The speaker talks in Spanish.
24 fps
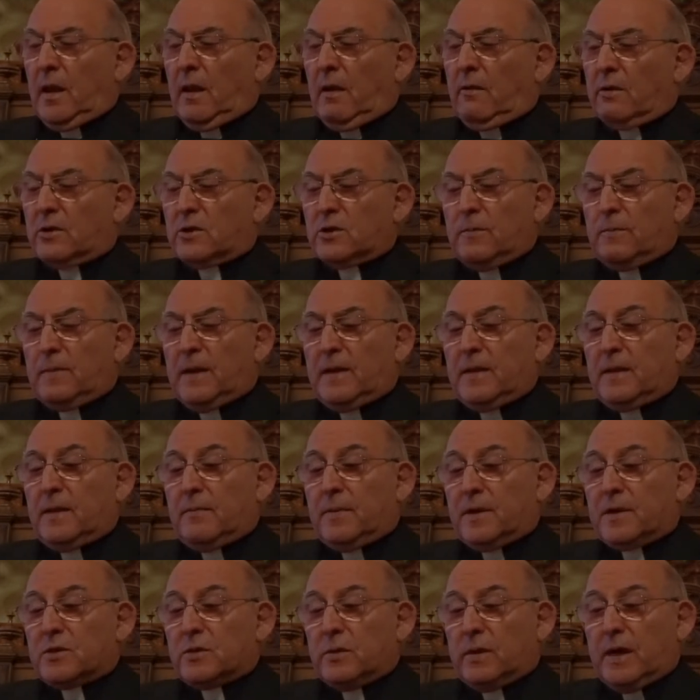En nuestro plan de
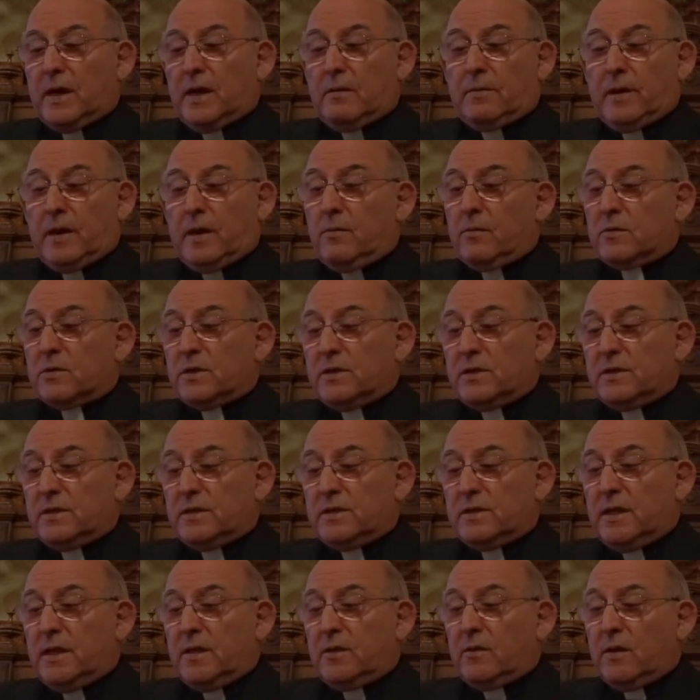pastoral venimos
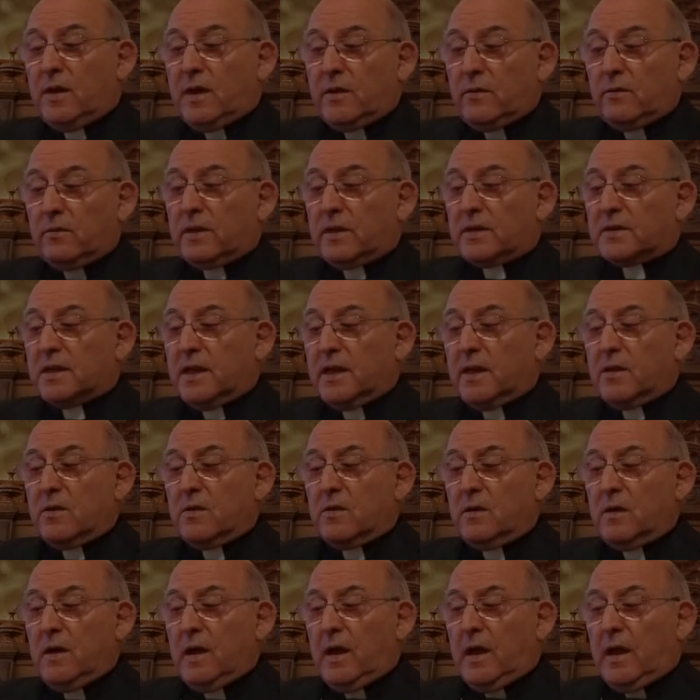insistiendo año tras
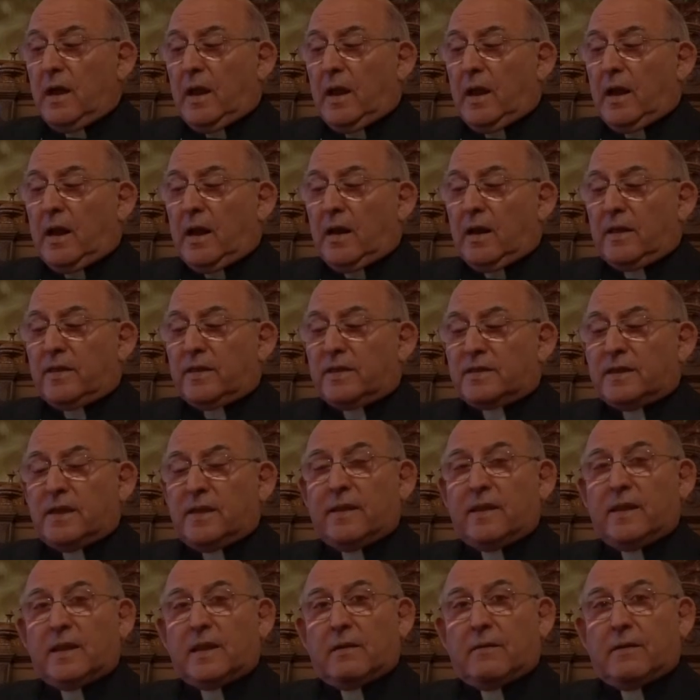año en la
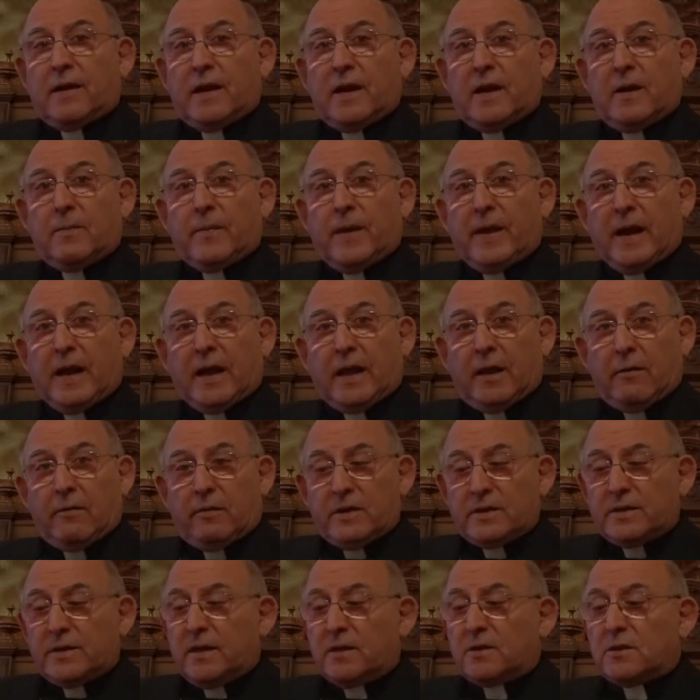necesidad de trabajar para que
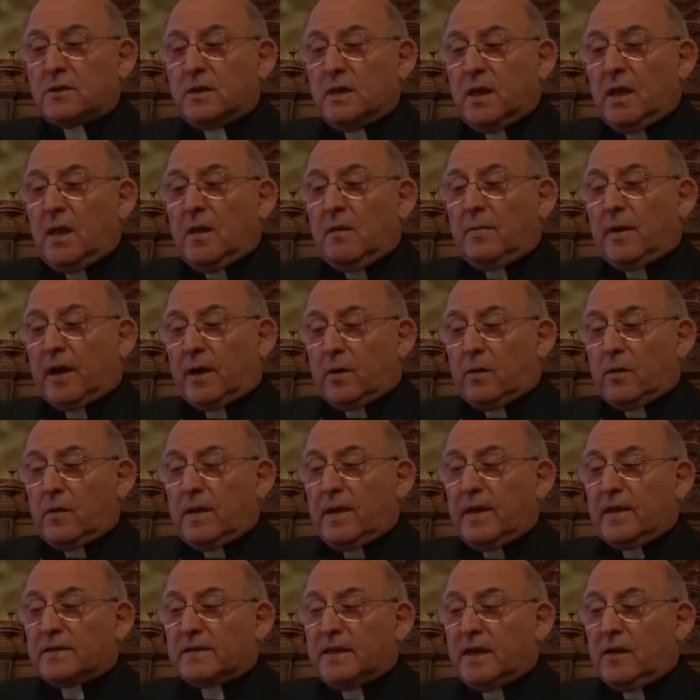nuestras
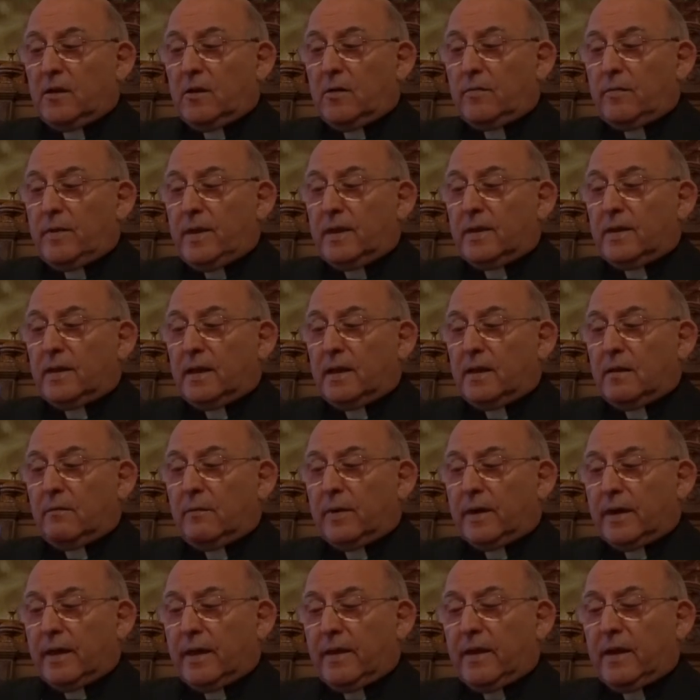parroquias se conviertan en
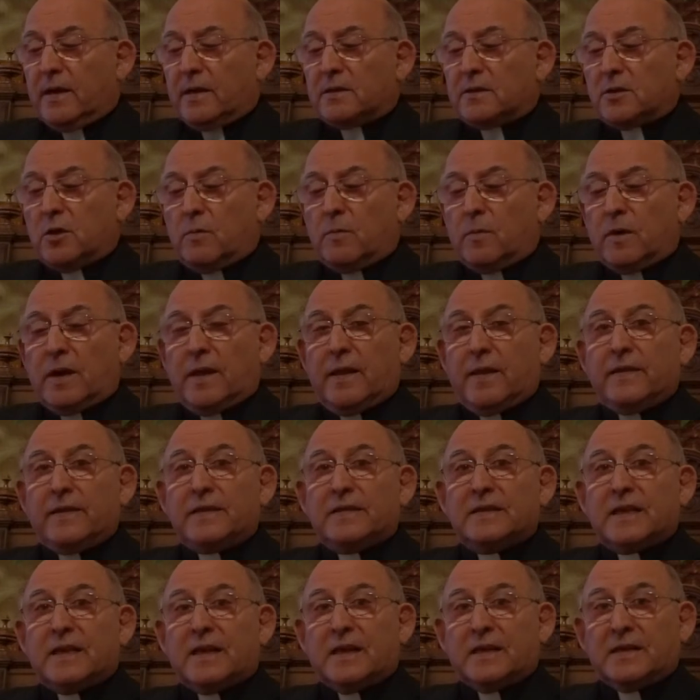verdaderas
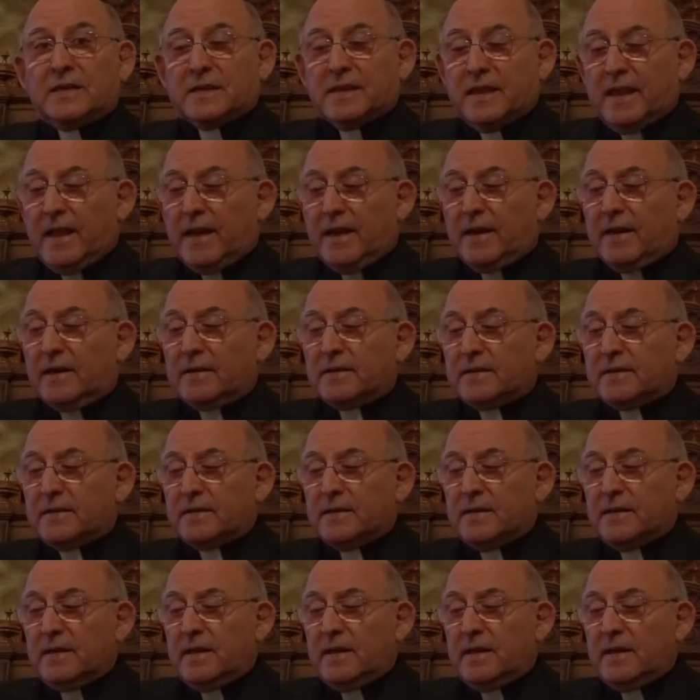comunidades cristianas